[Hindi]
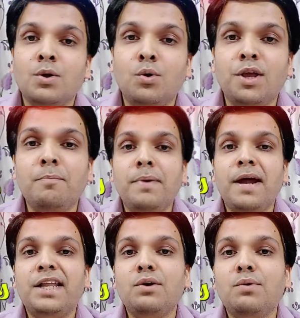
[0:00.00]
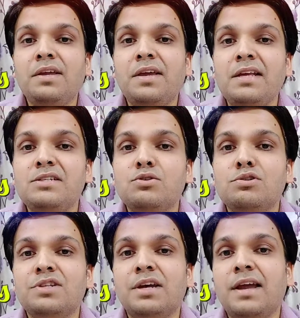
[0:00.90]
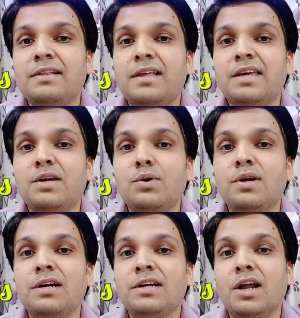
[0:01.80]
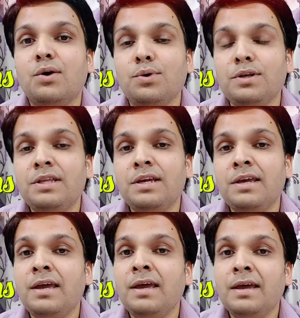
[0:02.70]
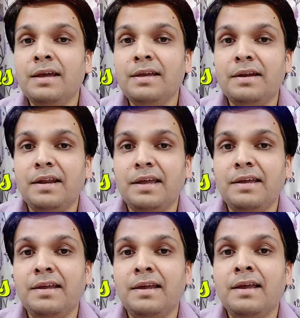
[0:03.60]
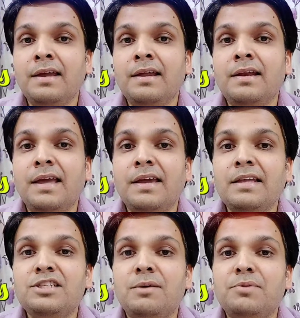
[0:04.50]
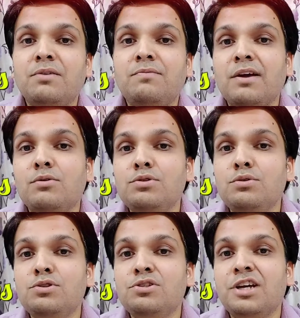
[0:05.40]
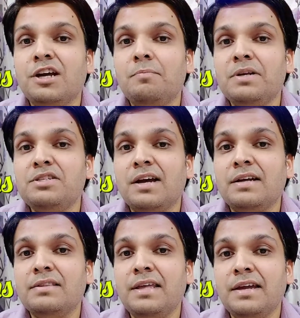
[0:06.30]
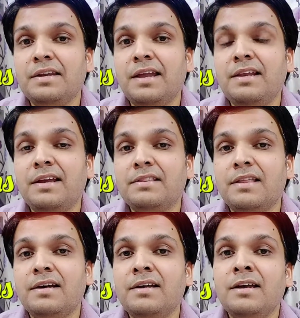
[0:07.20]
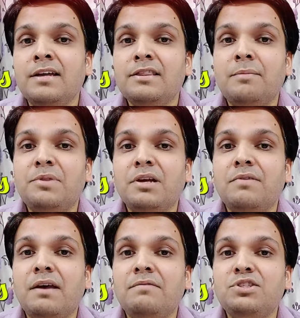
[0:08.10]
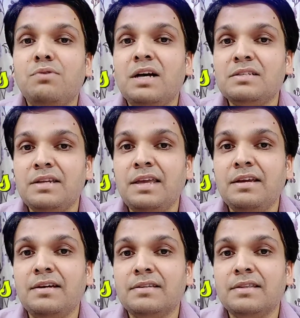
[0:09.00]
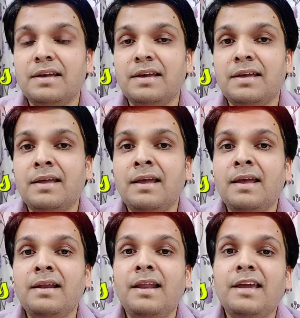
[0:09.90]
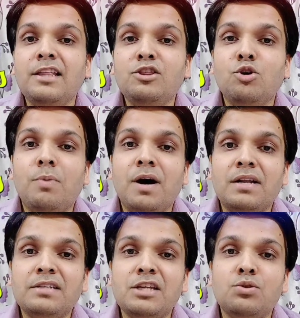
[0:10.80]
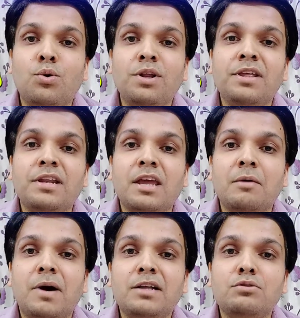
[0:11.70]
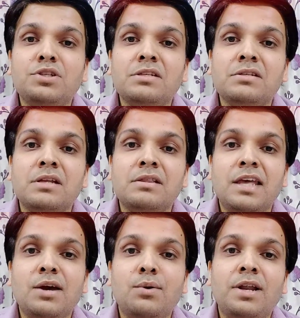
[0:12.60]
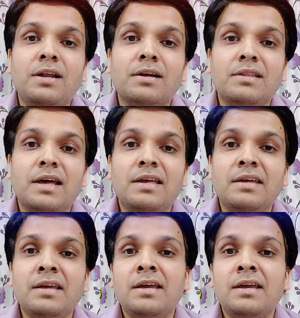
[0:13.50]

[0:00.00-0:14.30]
रोगी बैठे हुए यही सोचता रहता कि कोई घटना हुई थी या नहीं लेकिन जब तक वह खुद उस जगह पर जाकर देख नहीं लेता तब तक वह विश्वास नहीं करता है लेकिन दोबारा से थोड़ी देर के बाद उसे संदेह होने लगता है